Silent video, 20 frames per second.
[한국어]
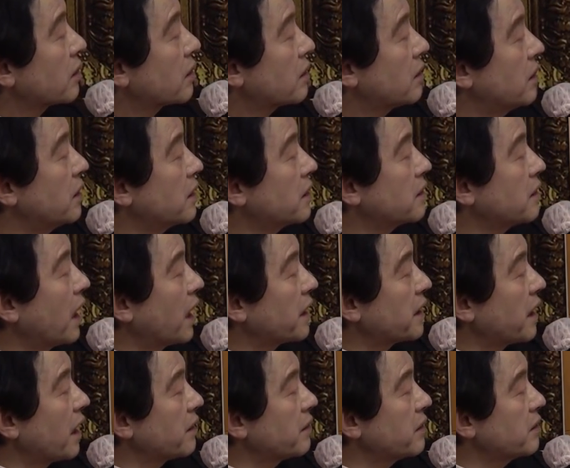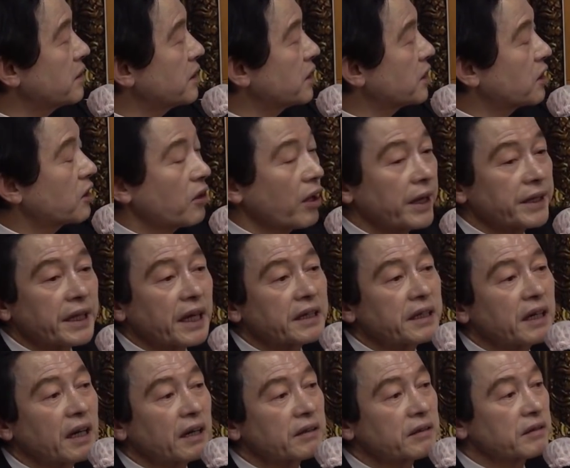극락이라든지
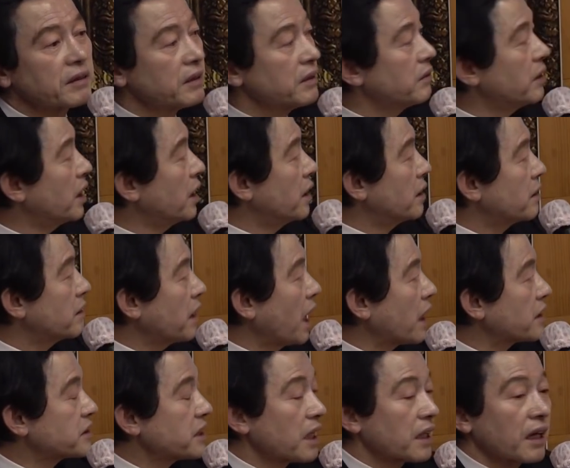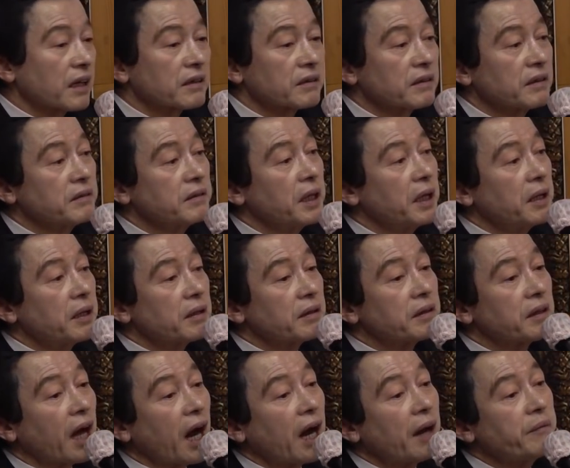쾌락이라는 거는 낙자라는 건
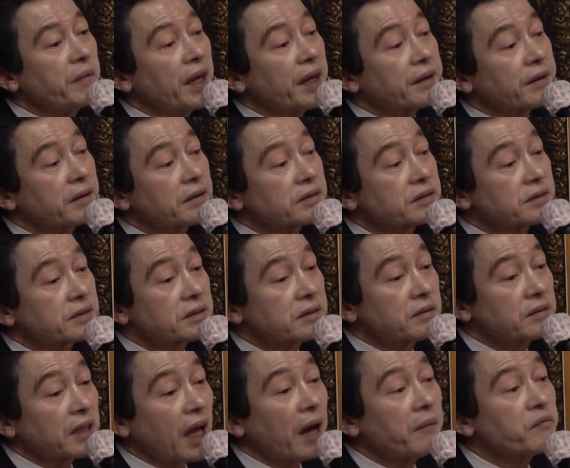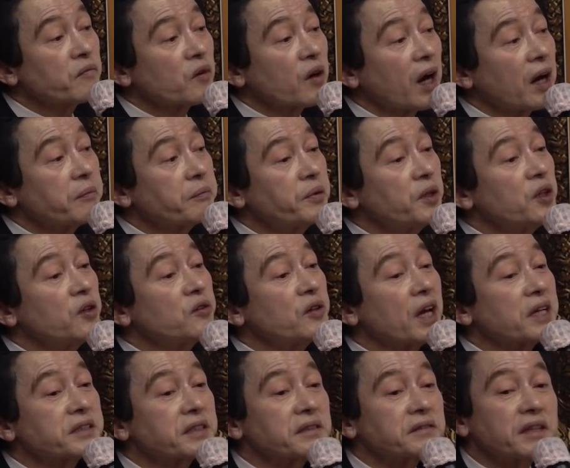남의 것, 남과
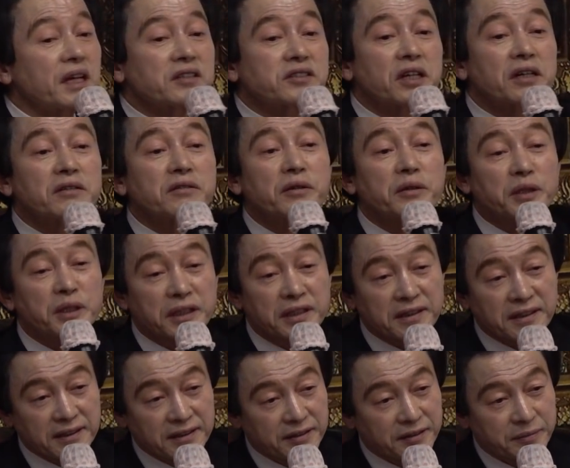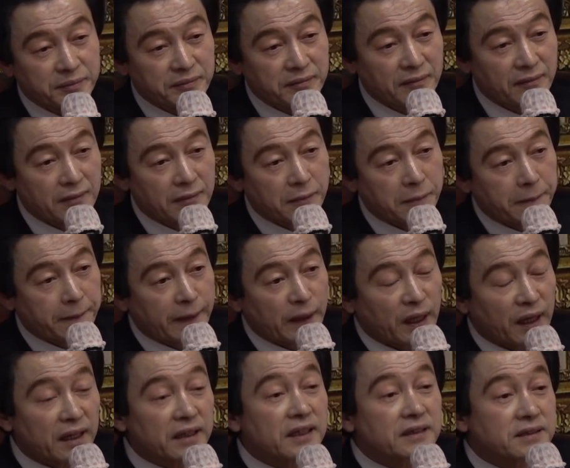비교했을 때 즐거운 거.
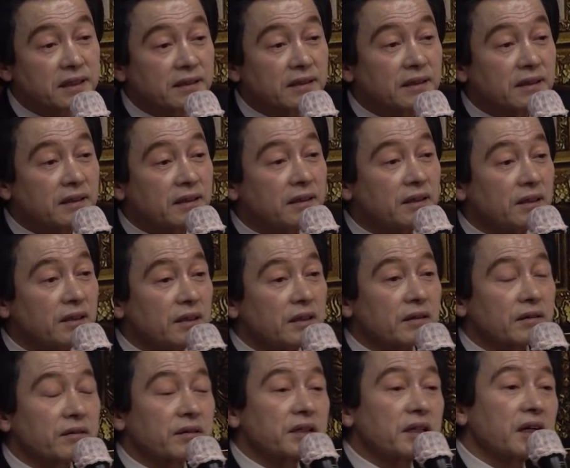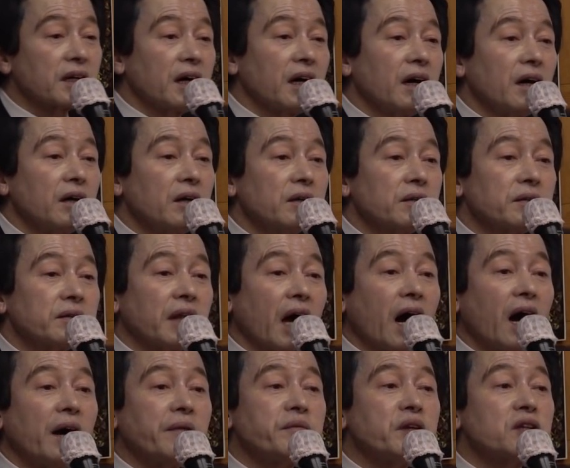알겠죠? 그러니까
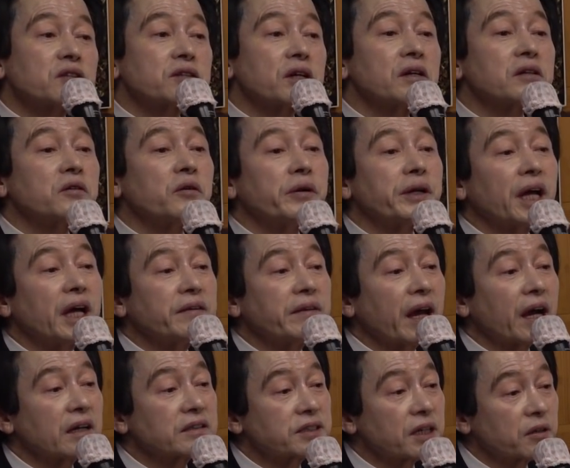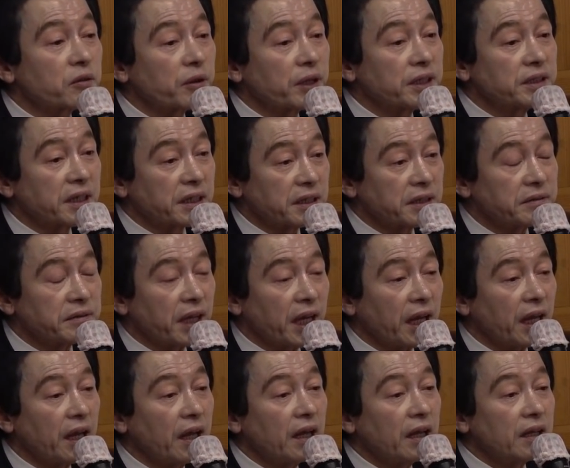남이 즐거워야 내가 즐거워야
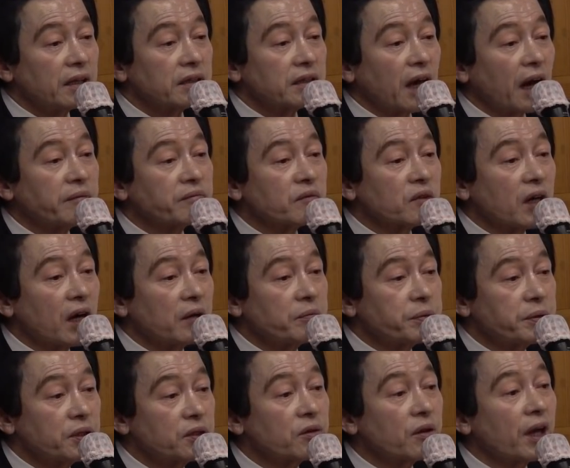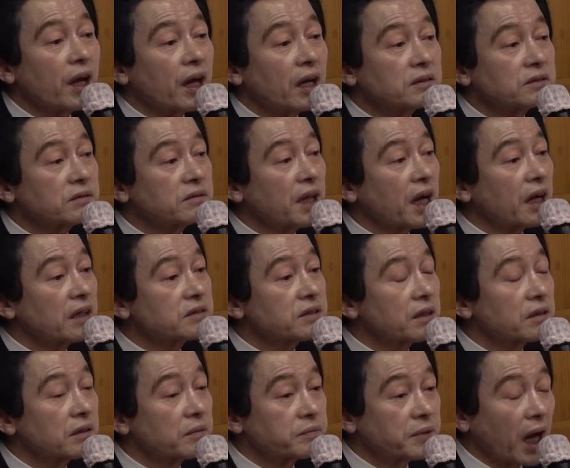되는데 남과 비교해가지고 내가
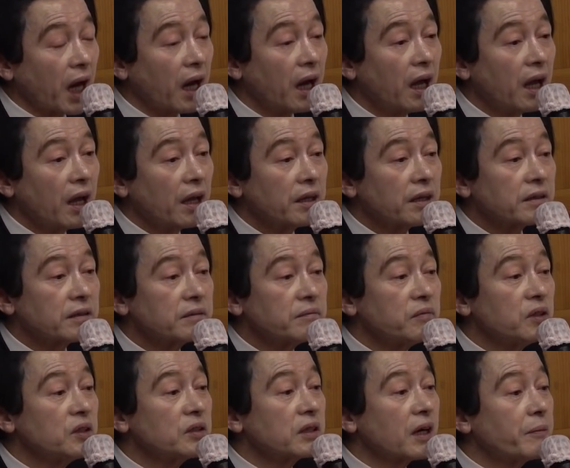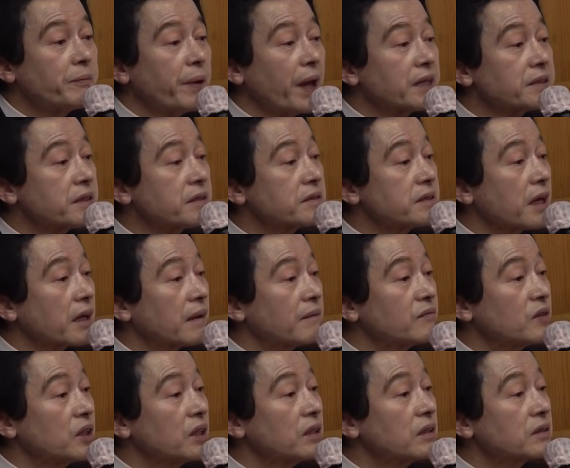즐겁다. 이건 뭔가 뺏은
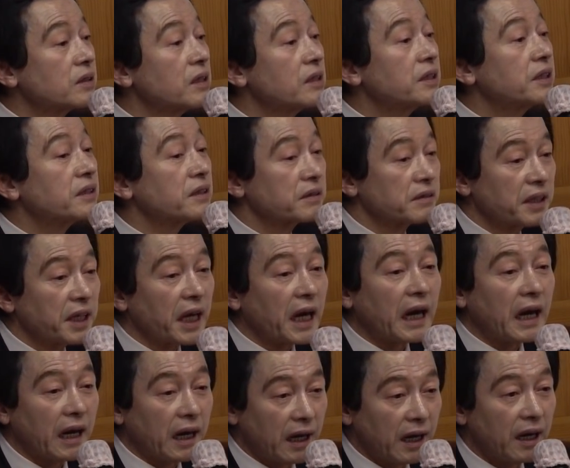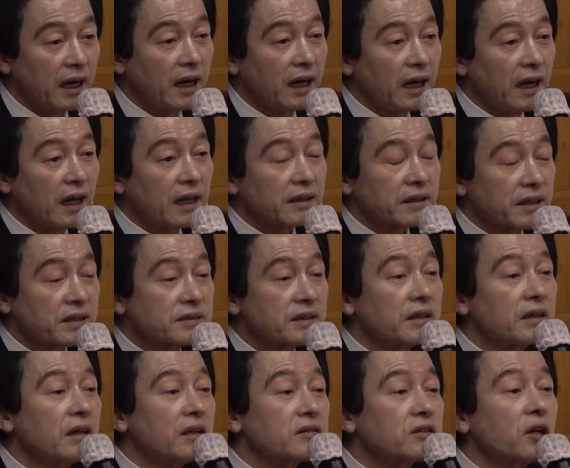사람들이 즐기는 거야.
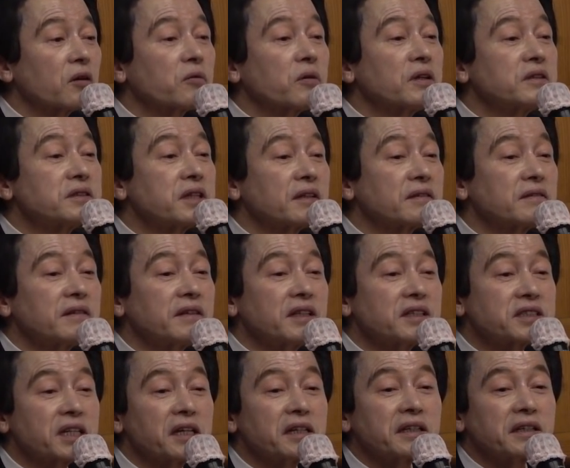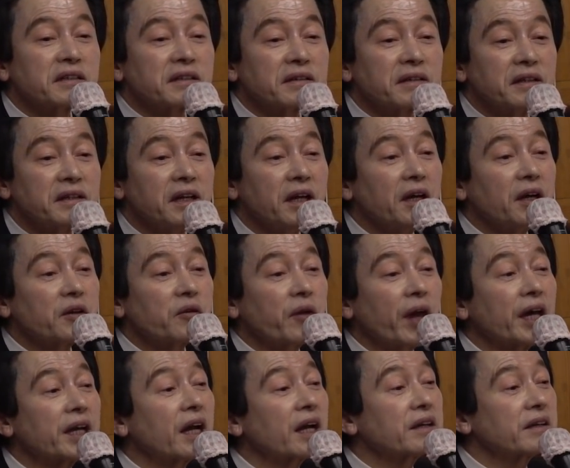그래서 특권층들이 즐기는 걸
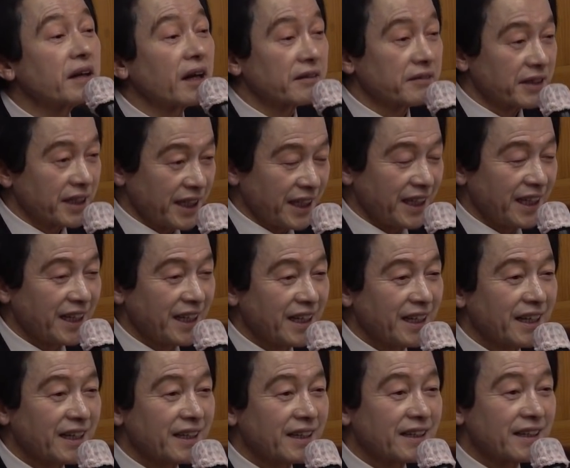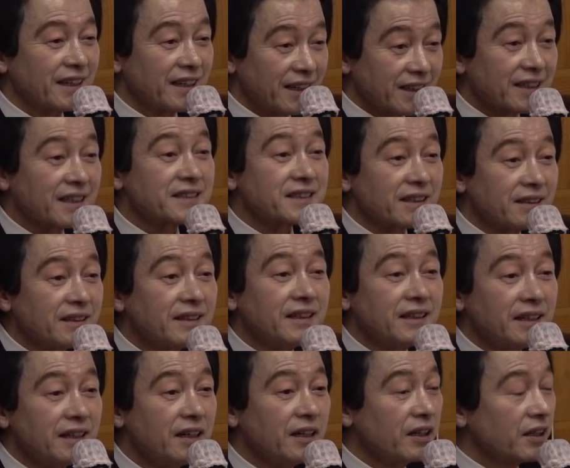쾌락이라고 그래.
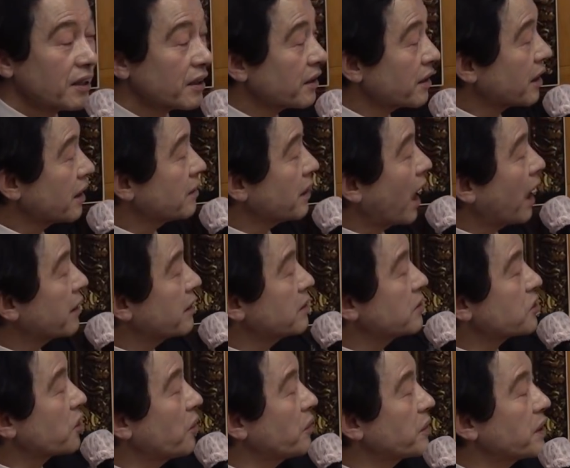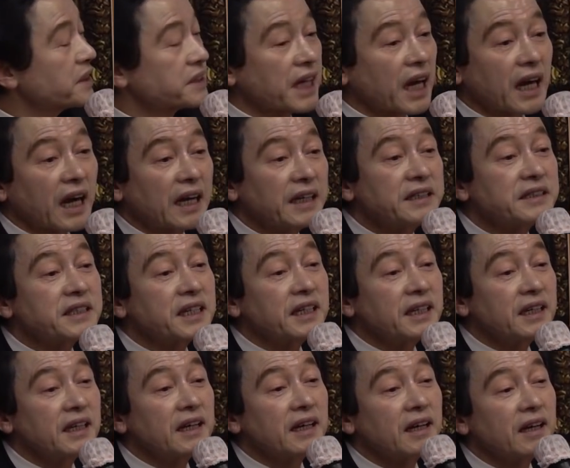알겠죠? 그러니까 낙은 좋은 글자가
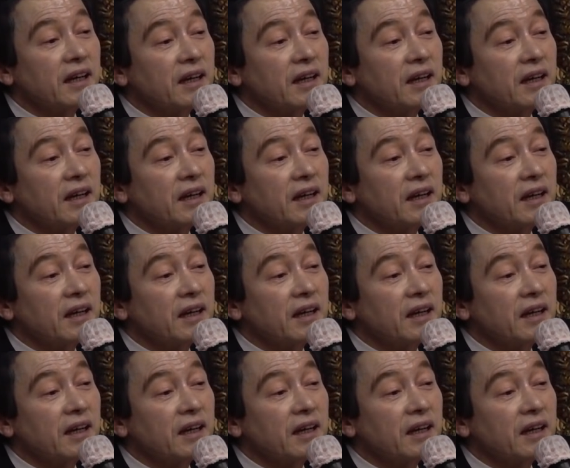아니지?